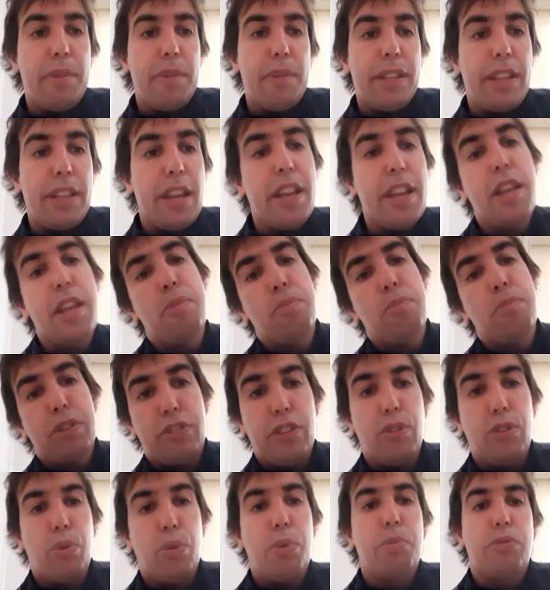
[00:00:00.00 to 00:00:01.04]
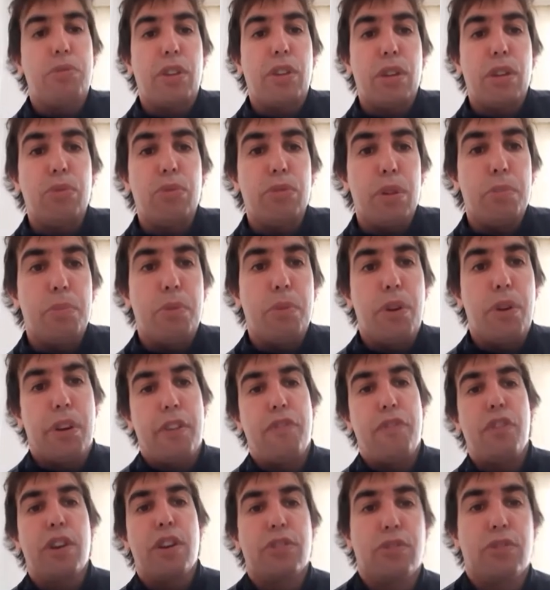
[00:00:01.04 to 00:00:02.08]
alimentaria y después sí tuvimos algún tipo de
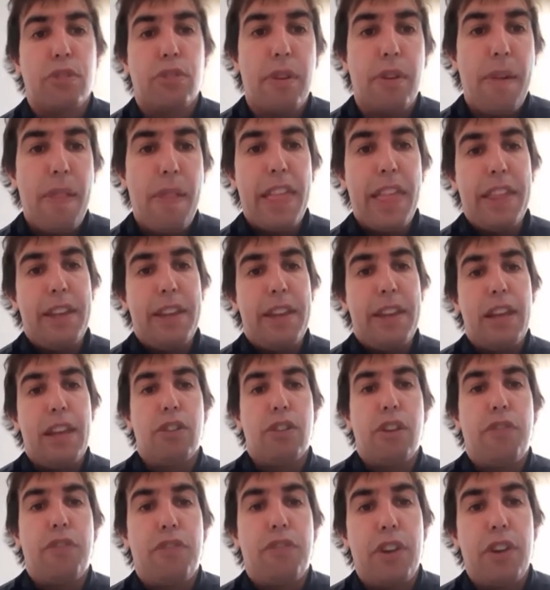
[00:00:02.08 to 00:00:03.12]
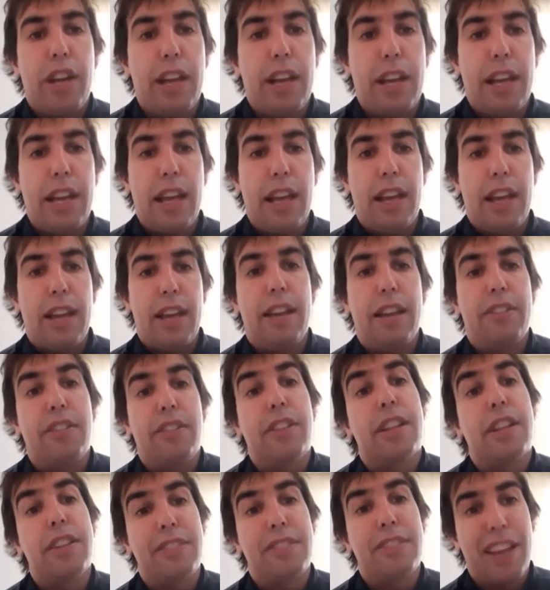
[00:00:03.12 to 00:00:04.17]
refuerzo en lo que fue la
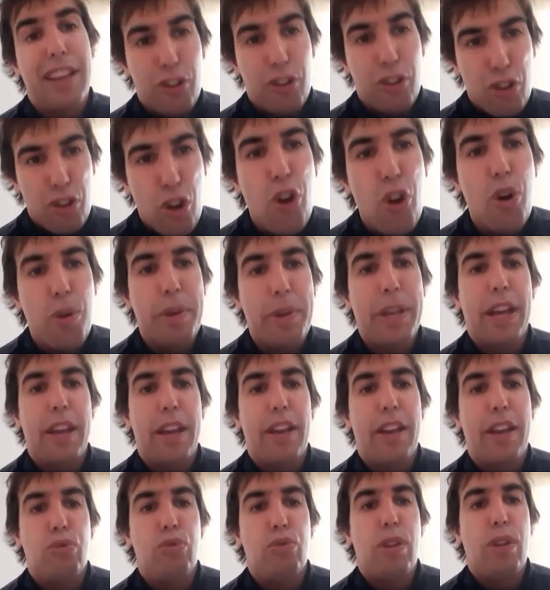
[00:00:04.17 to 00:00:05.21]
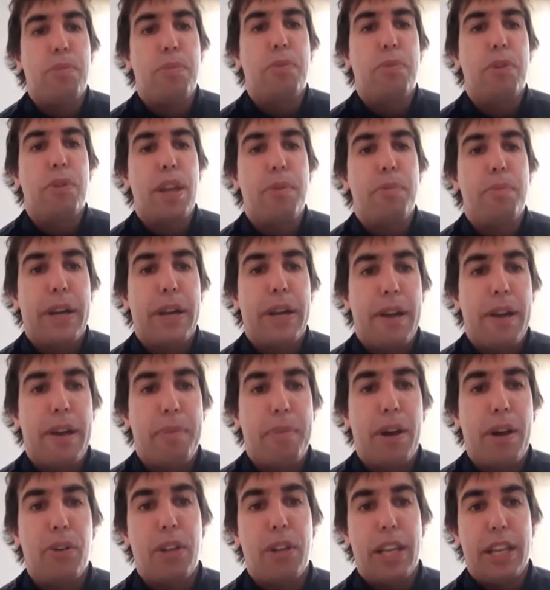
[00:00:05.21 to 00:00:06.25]
asistencia económica y ayudas por ahí para
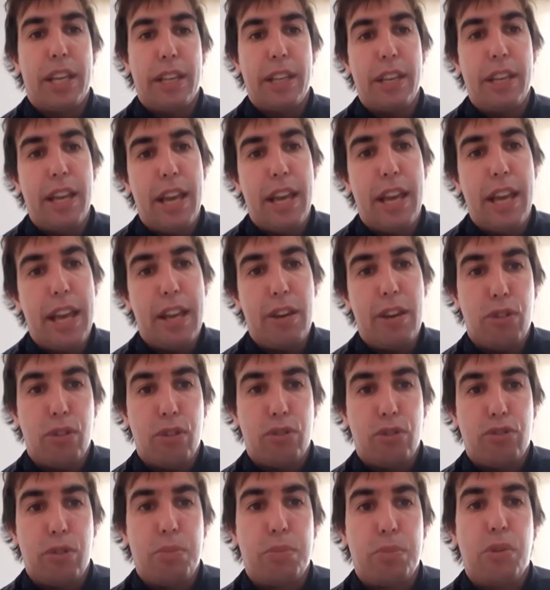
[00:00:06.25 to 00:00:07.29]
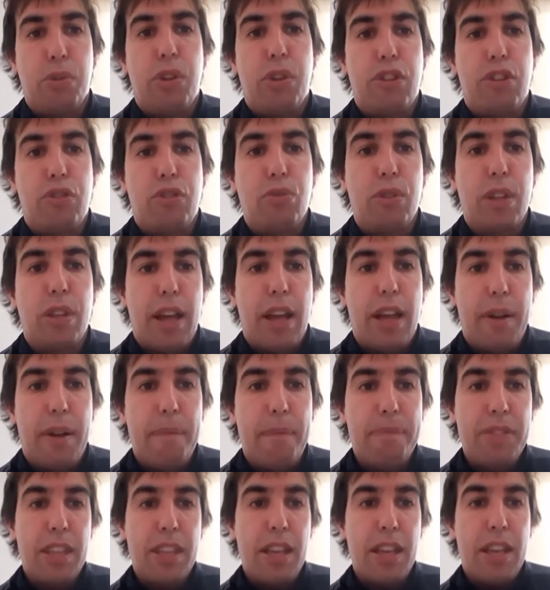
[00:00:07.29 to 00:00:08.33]
pago de alquiler o un concepto de ayuda
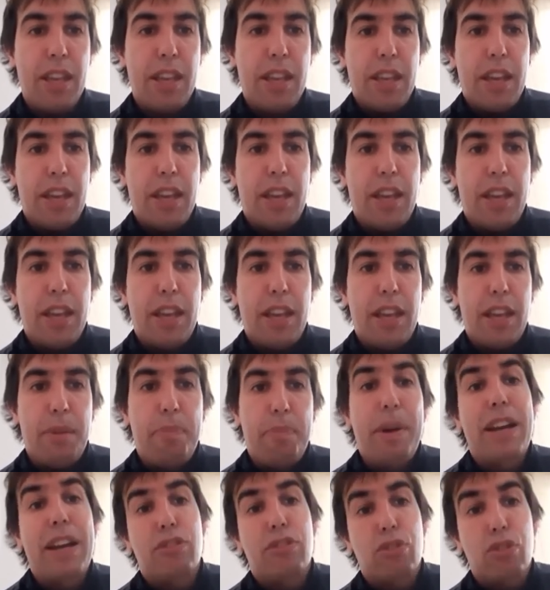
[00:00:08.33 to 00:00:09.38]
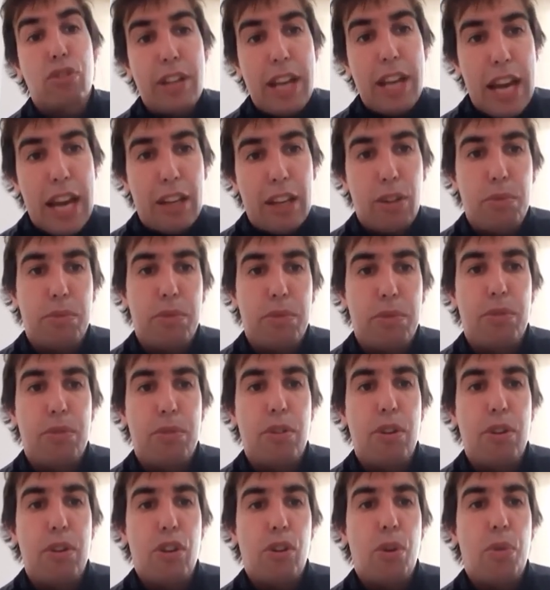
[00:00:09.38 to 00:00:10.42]
eh, personal,
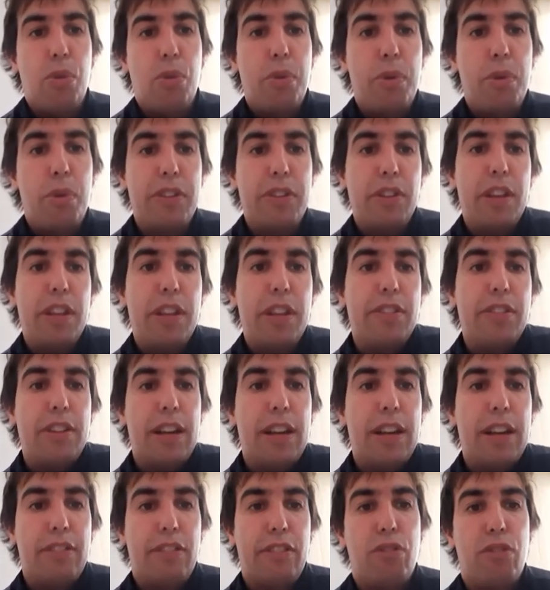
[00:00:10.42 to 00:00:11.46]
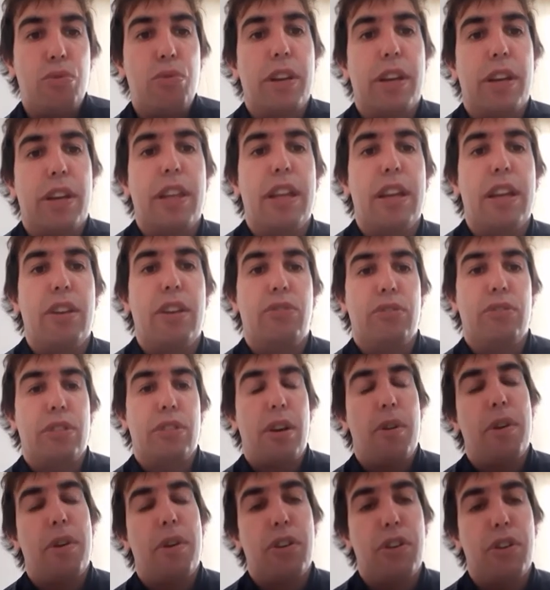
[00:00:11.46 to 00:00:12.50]
como, como bien se le dice a las ayudas que dan los
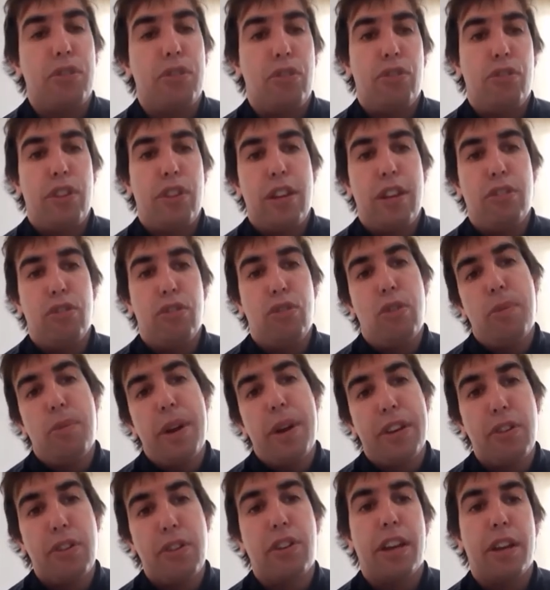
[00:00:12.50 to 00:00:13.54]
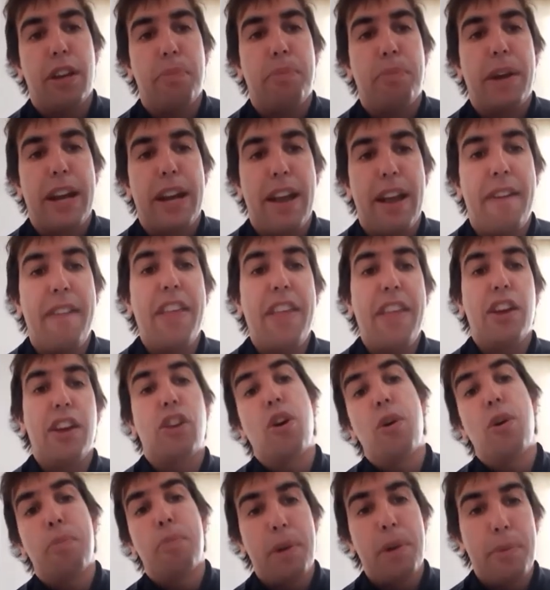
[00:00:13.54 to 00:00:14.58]
trabajadores sociales en los barrios, que es para
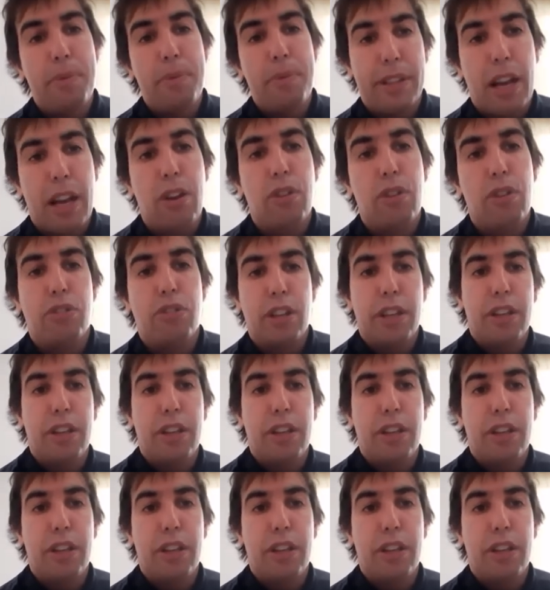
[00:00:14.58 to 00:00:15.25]
complementar los